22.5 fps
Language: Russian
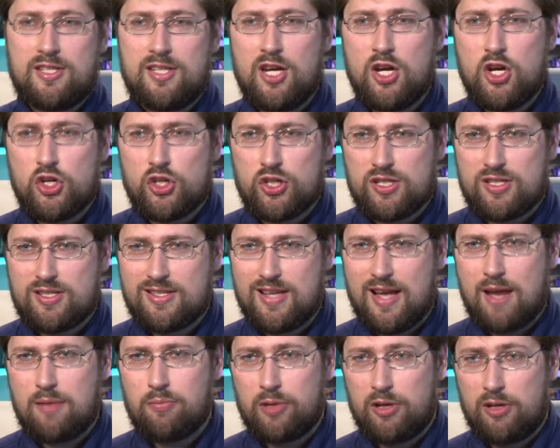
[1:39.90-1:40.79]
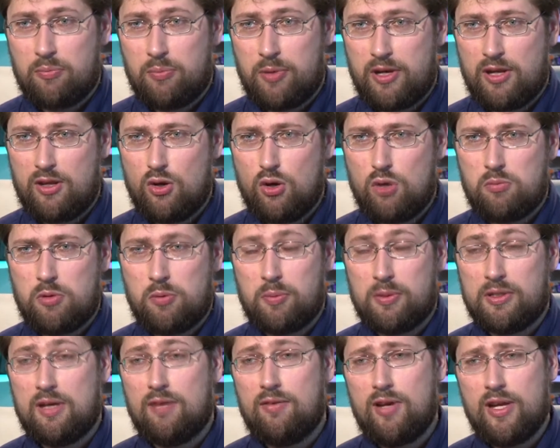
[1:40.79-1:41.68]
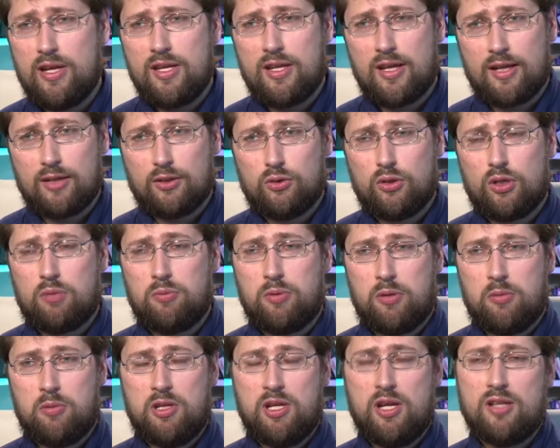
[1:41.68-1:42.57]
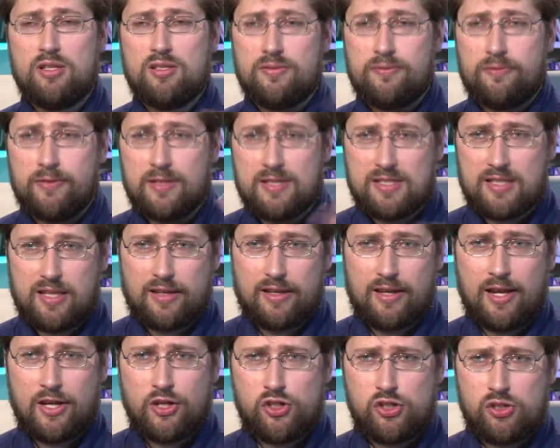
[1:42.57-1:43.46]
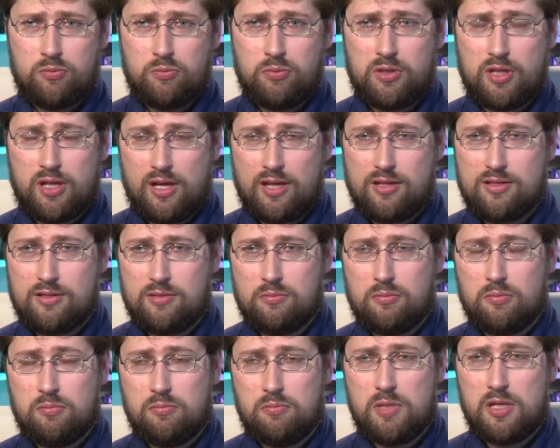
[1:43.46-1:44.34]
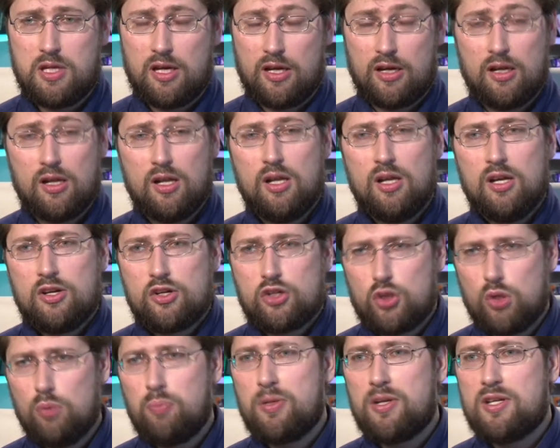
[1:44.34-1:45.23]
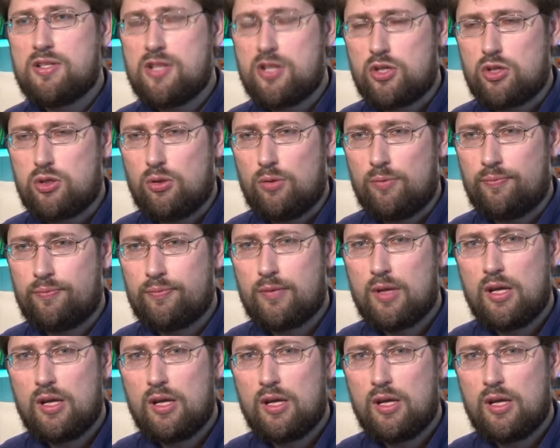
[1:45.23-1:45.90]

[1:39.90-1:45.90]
те же самые приемы подавления, которые применяются в настоящем третьем мире. Что произошло?